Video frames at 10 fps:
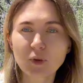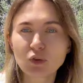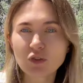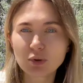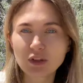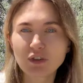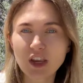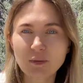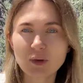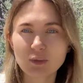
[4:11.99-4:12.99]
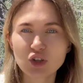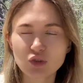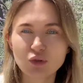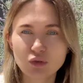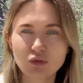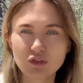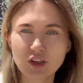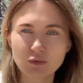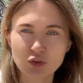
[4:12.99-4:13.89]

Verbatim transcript: У нас было время между тем,